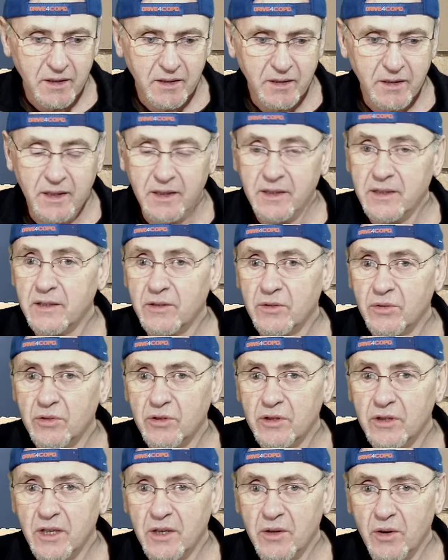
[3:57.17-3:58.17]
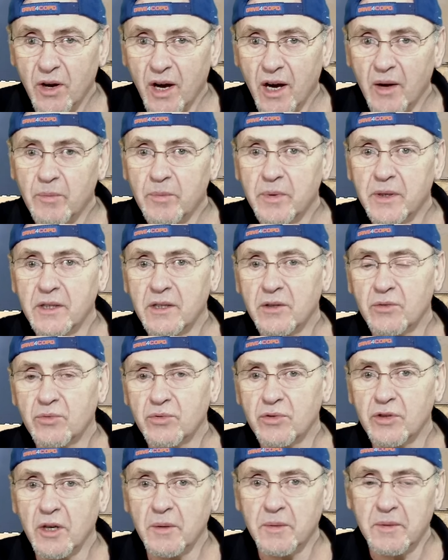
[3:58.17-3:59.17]
Il existe aussi des cols rapides et
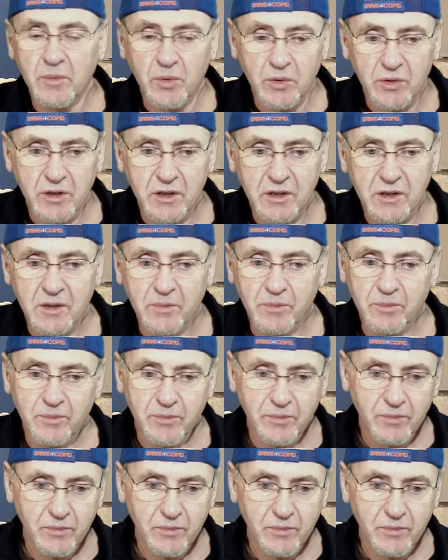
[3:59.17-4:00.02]
tout ça, mais bon, ça c'est